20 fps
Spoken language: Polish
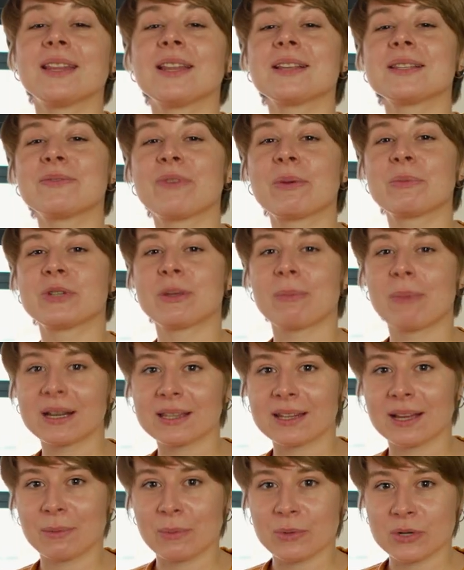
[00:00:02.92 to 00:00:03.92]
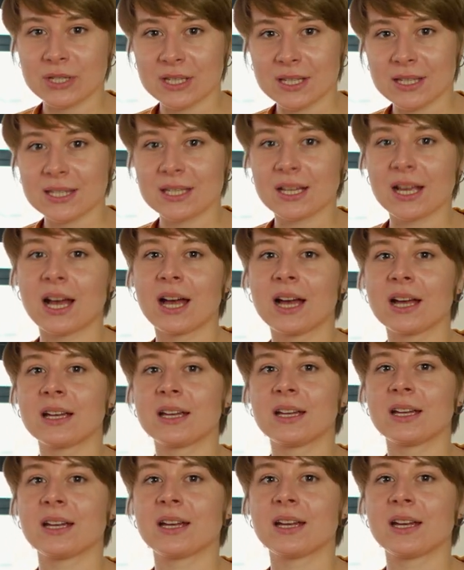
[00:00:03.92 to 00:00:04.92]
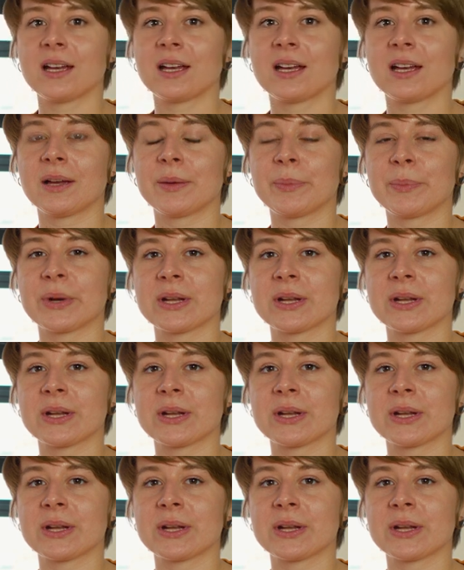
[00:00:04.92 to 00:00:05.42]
Nazywam się Marta Gmośnińska, e,